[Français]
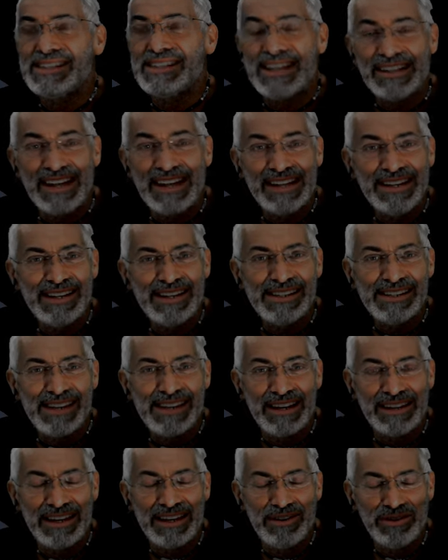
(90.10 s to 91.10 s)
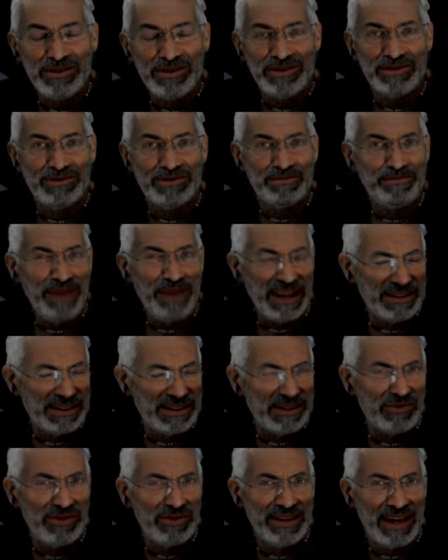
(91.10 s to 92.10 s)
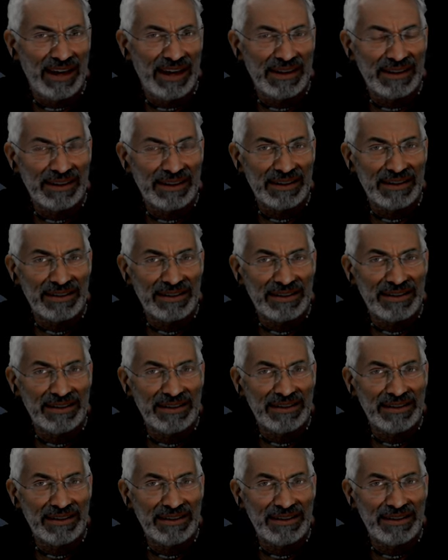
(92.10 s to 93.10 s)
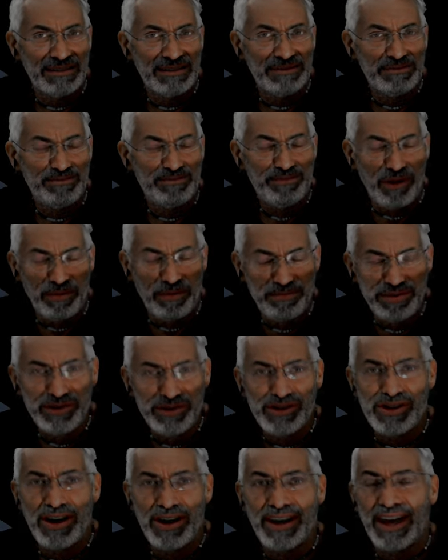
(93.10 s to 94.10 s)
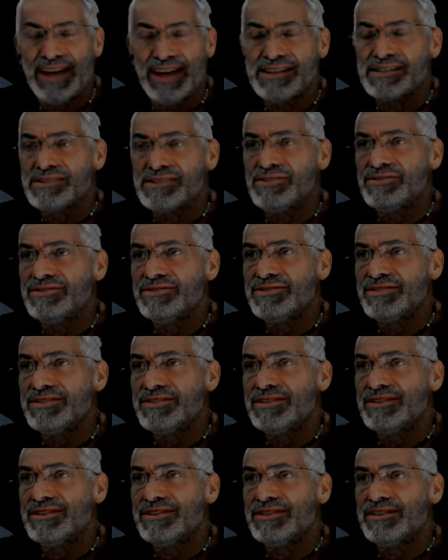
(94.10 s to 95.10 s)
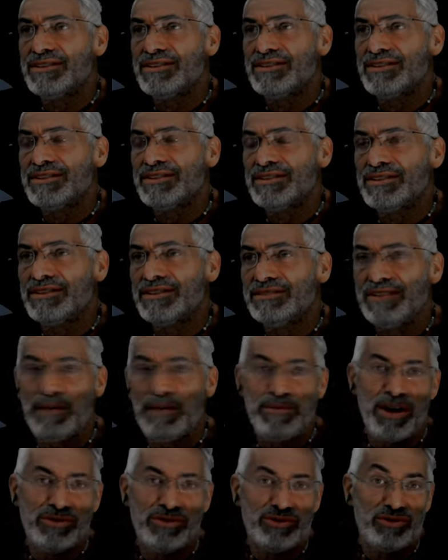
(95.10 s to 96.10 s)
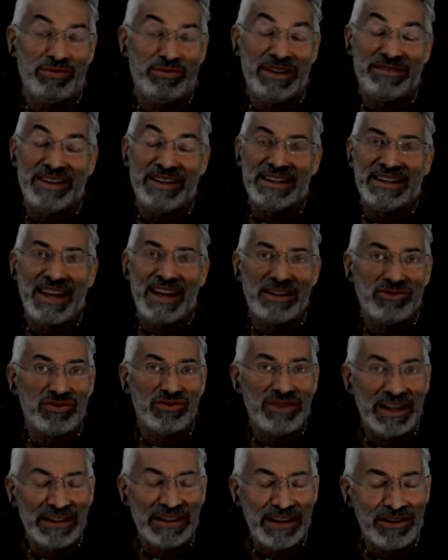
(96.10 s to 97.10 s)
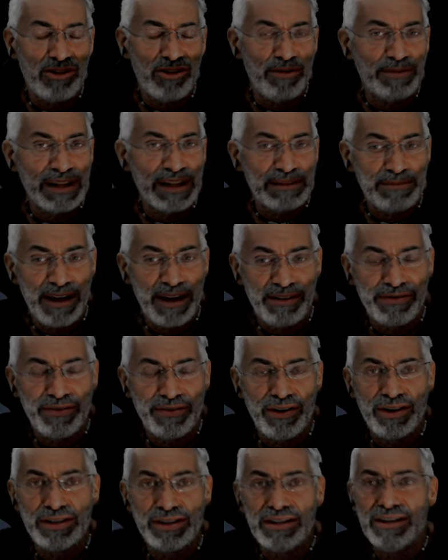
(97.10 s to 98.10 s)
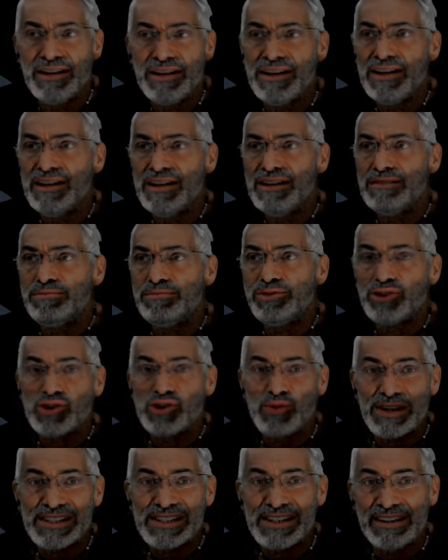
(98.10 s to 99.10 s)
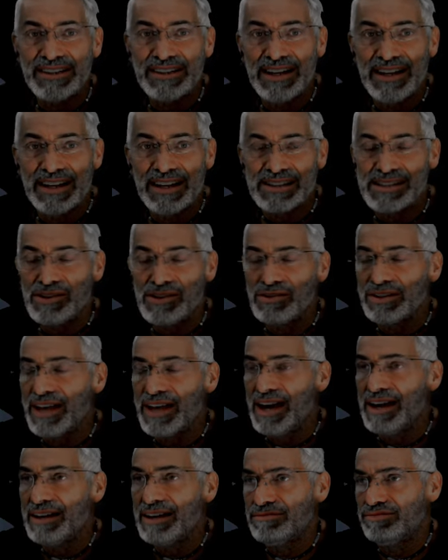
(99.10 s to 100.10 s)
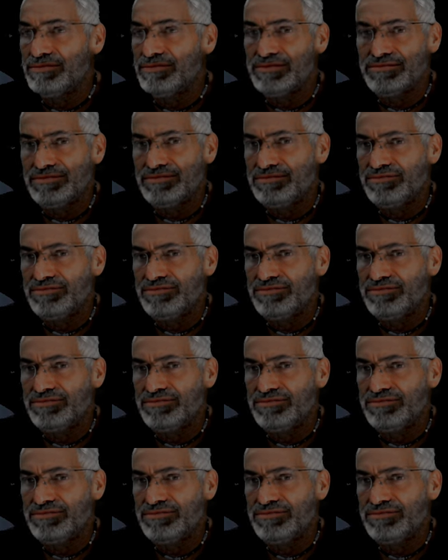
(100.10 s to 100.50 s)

et cette année, c'en est une particulière, pour plusieurs raisons. D'abord, 2024, une année complètement folle. Plus de 60 élections, 4,